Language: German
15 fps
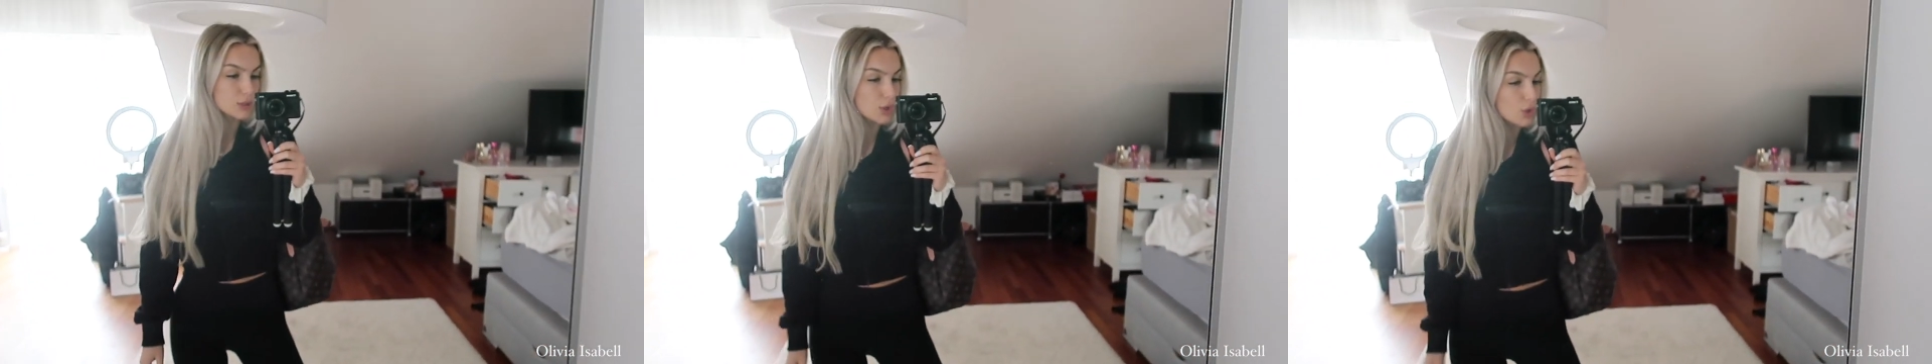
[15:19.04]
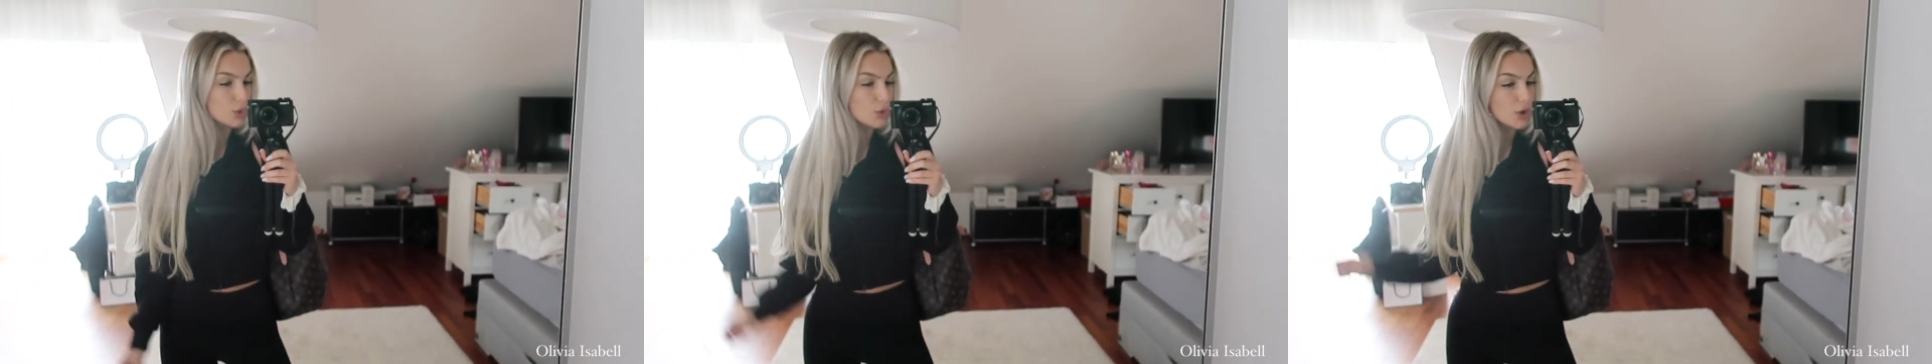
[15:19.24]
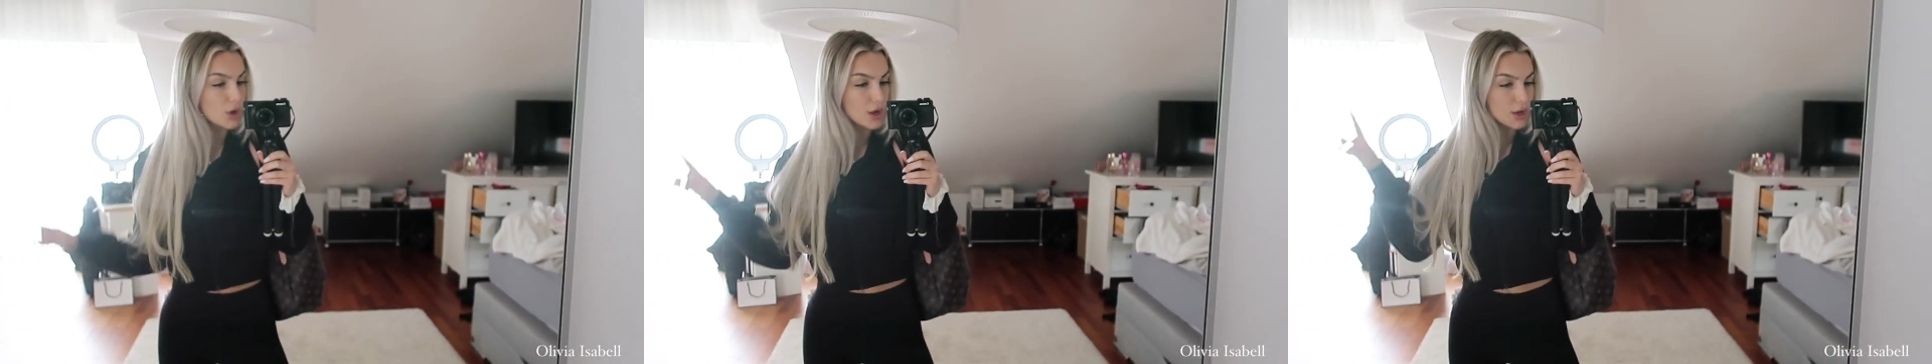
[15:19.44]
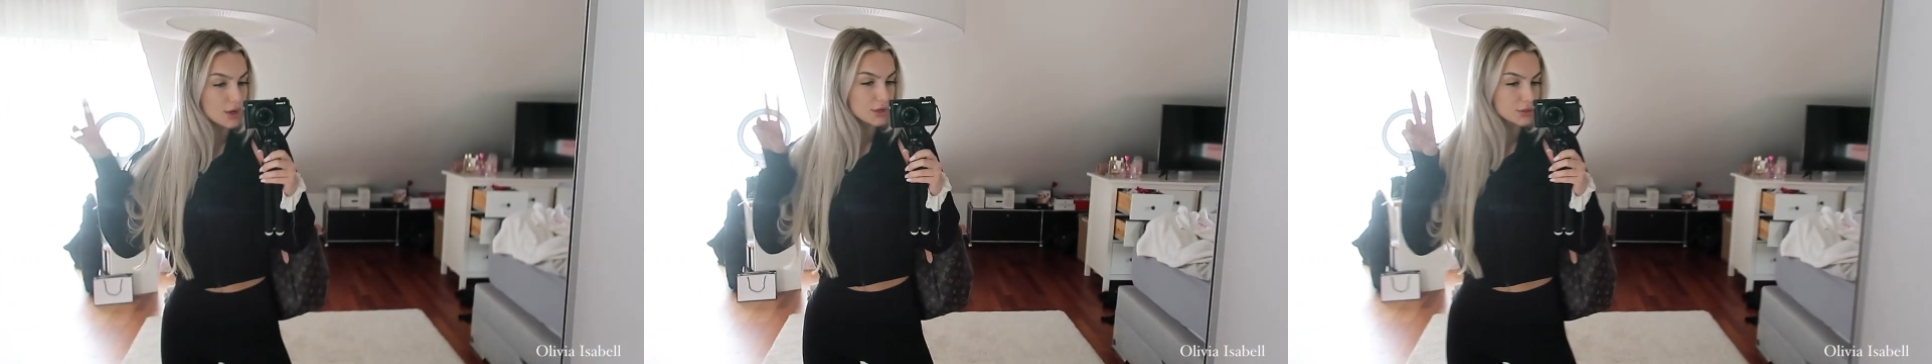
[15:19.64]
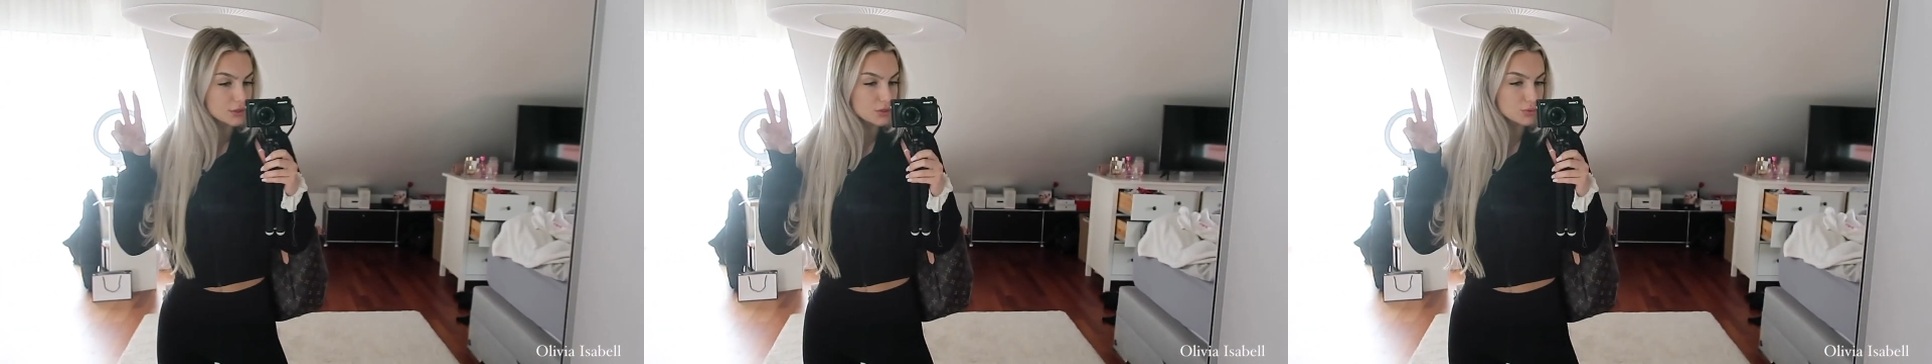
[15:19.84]
go
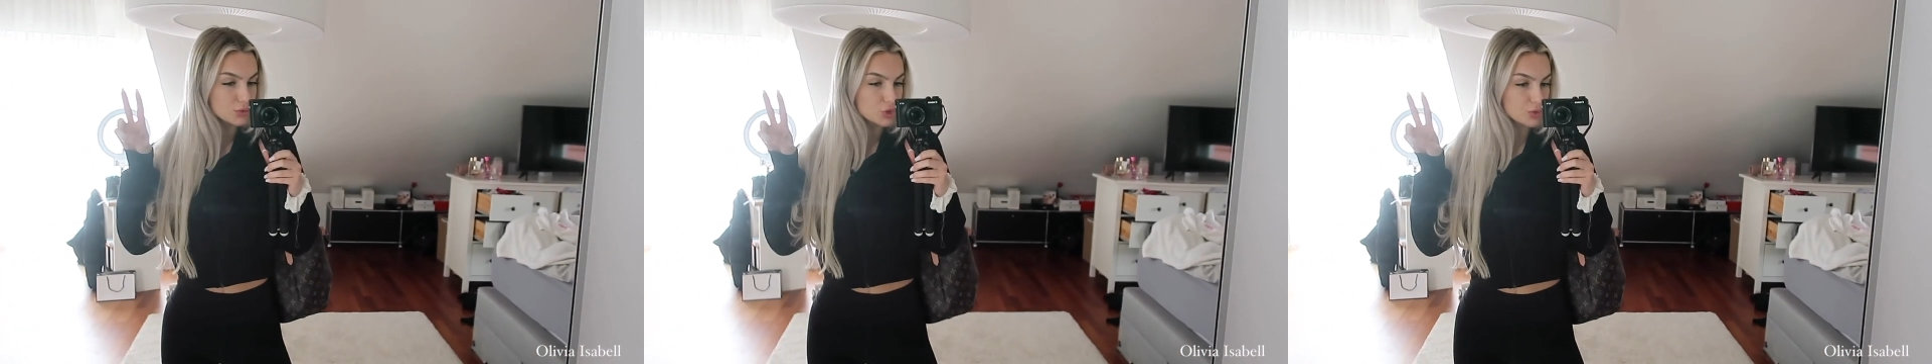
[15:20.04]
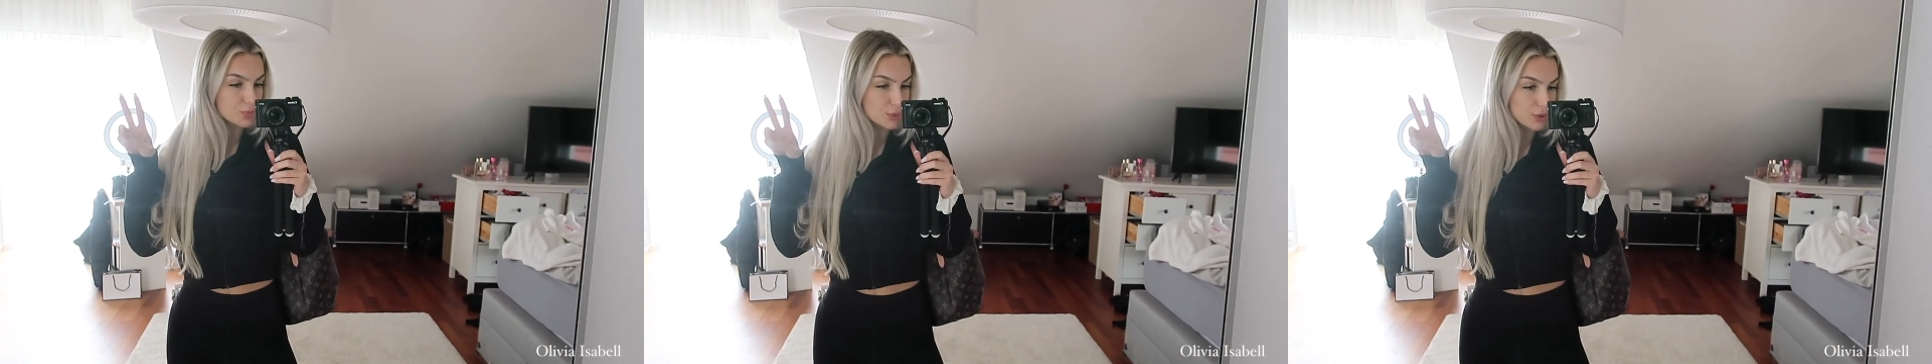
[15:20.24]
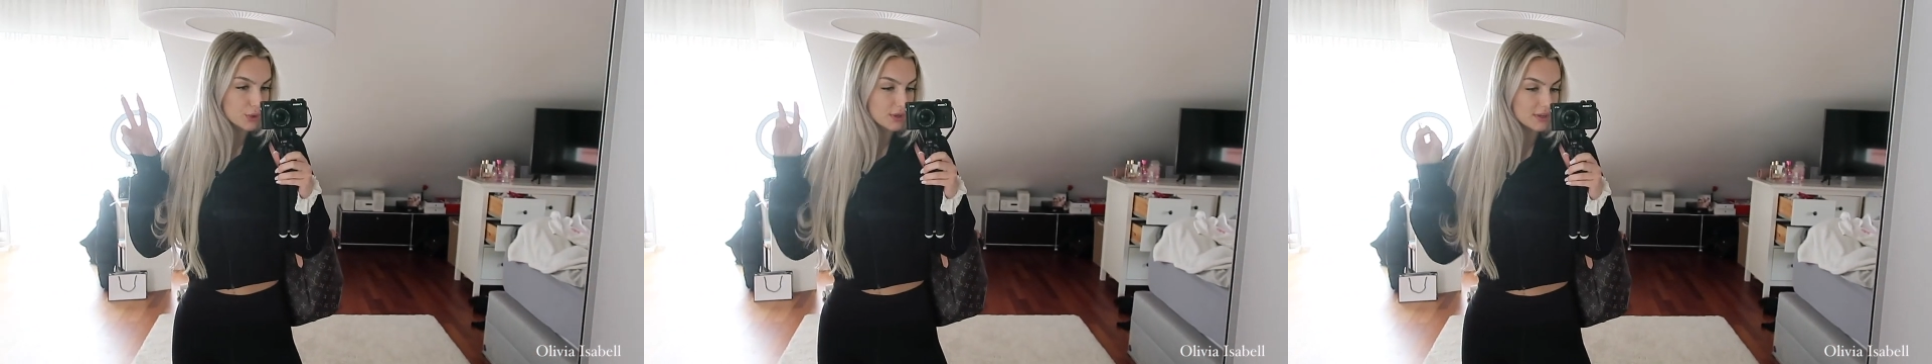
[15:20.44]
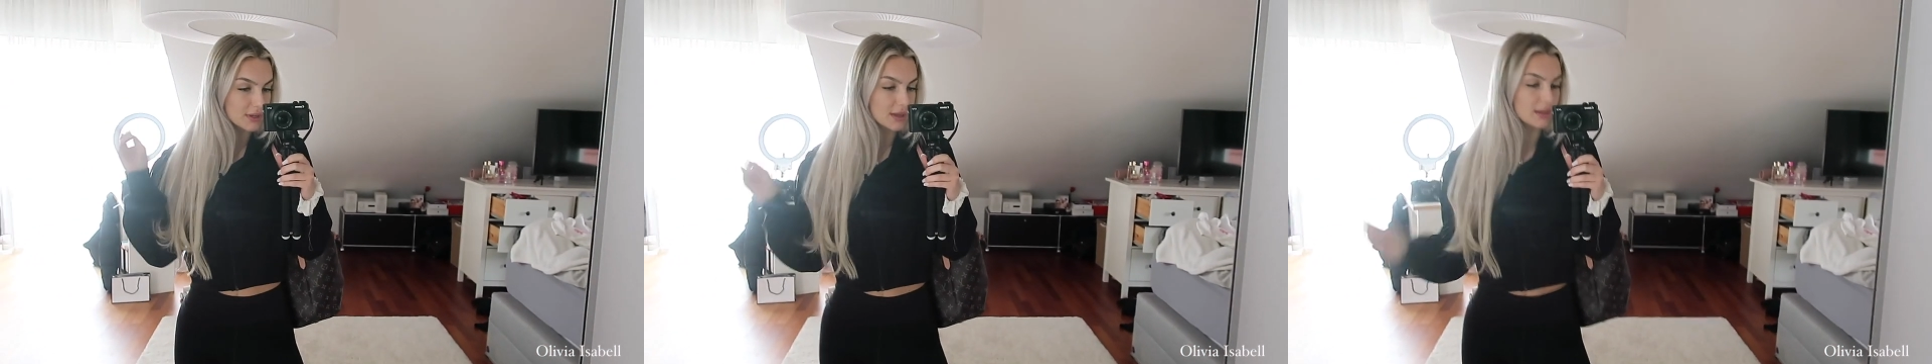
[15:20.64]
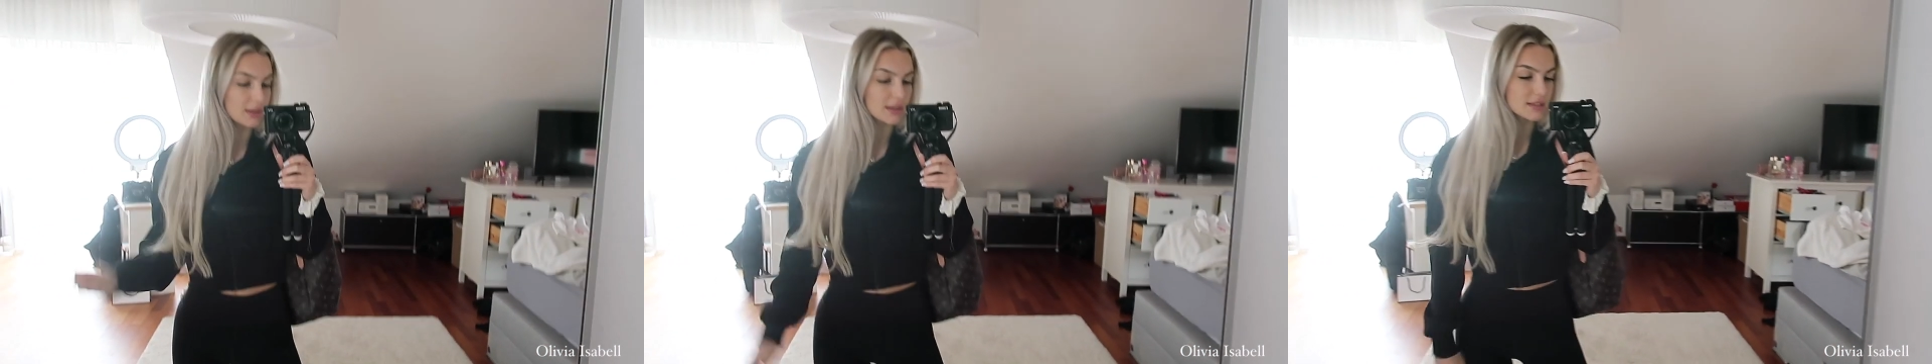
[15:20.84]
zum Sport
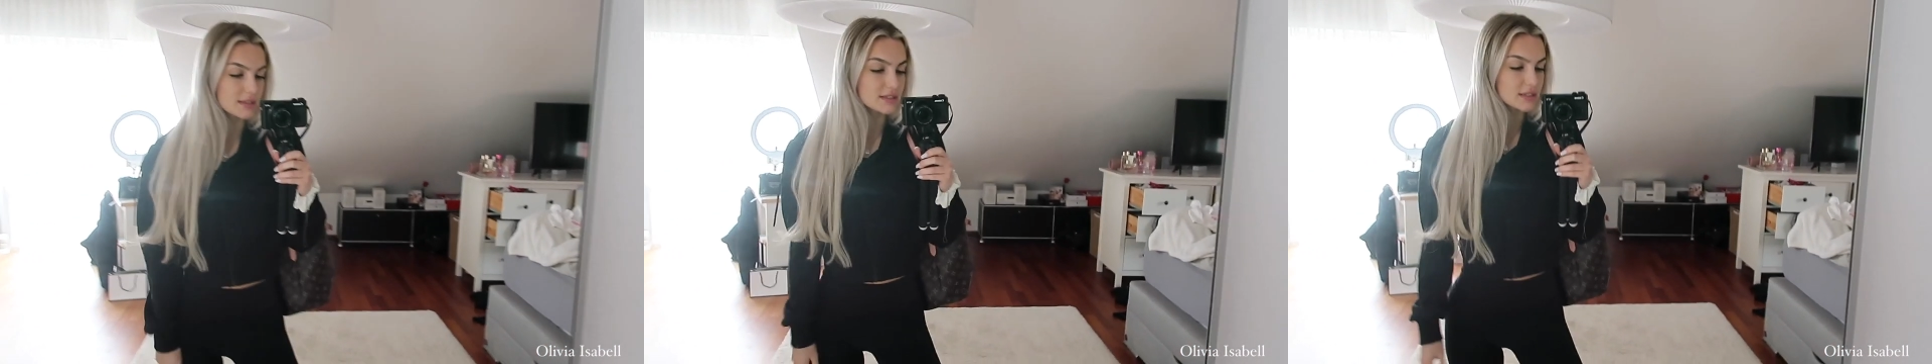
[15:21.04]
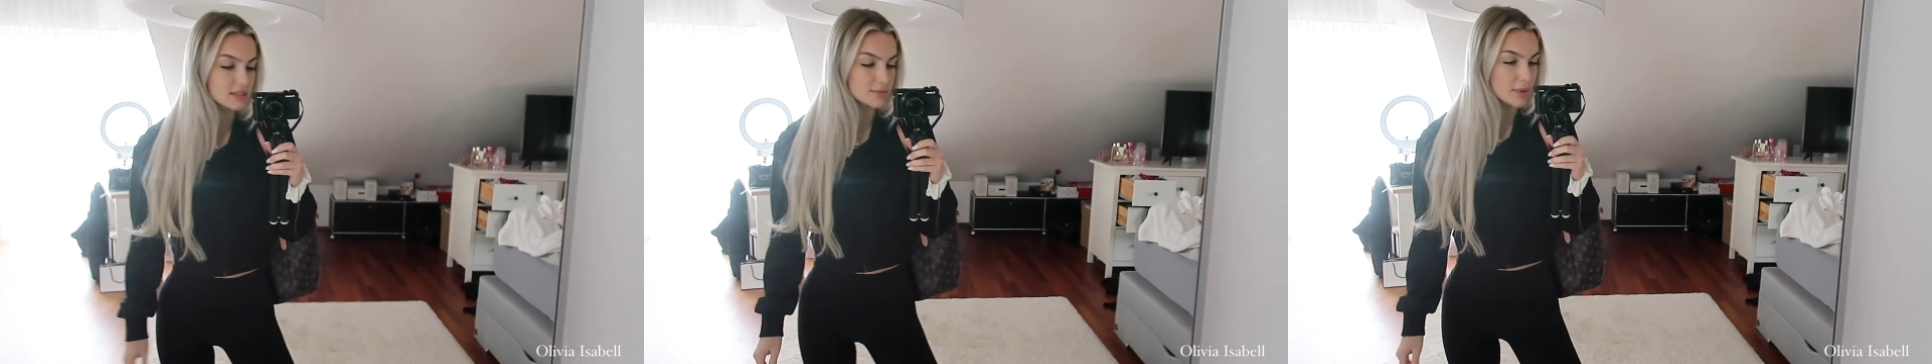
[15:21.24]
ein letztes